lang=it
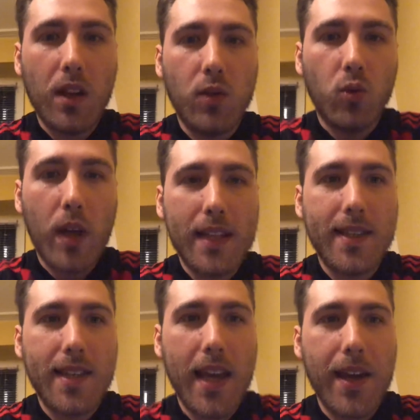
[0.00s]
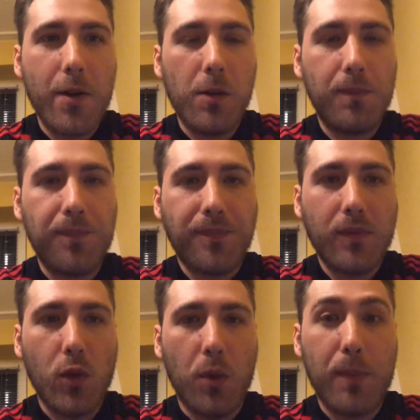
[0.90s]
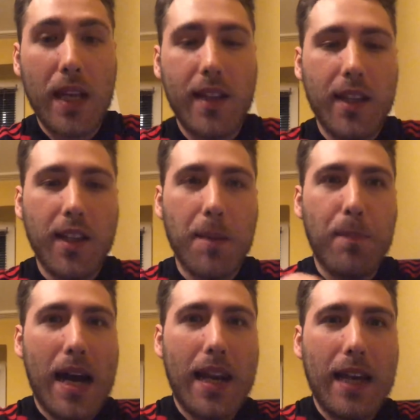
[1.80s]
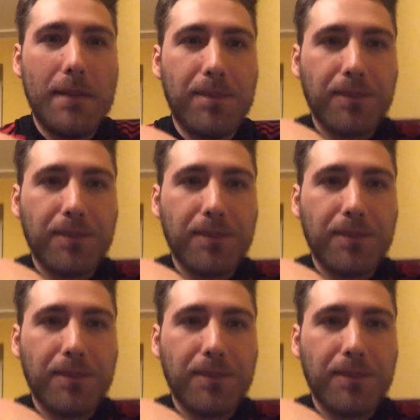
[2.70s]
2-0, doppietta di Dybala